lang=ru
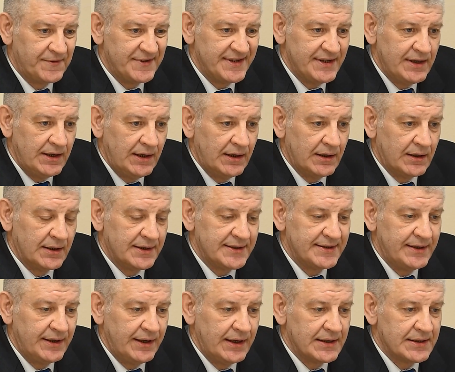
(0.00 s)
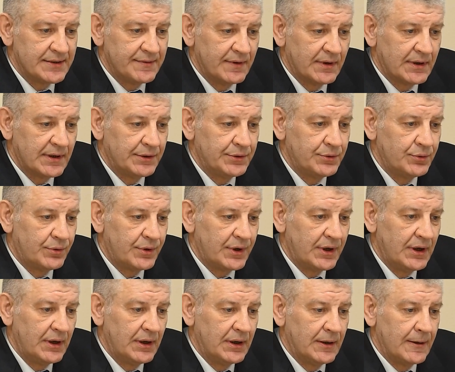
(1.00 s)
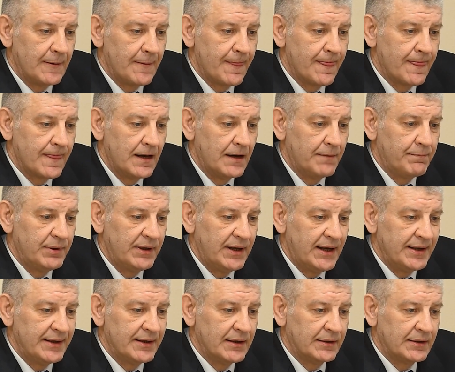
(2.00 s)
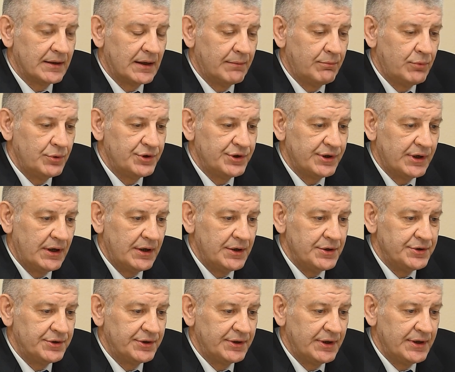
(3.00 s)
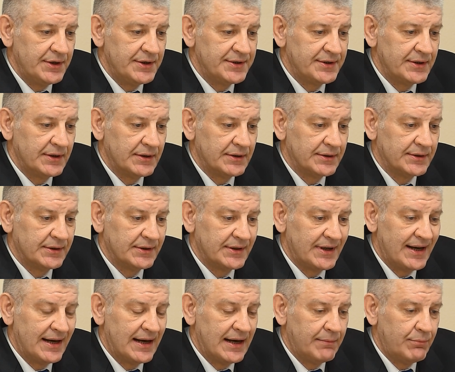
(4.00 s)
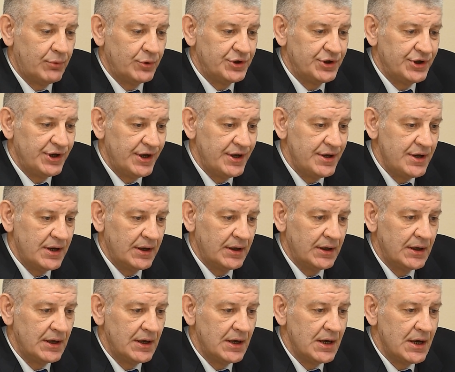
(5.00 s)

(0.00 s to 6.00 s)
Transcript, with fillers: Все средства, которые платят обучающиеся за обучение,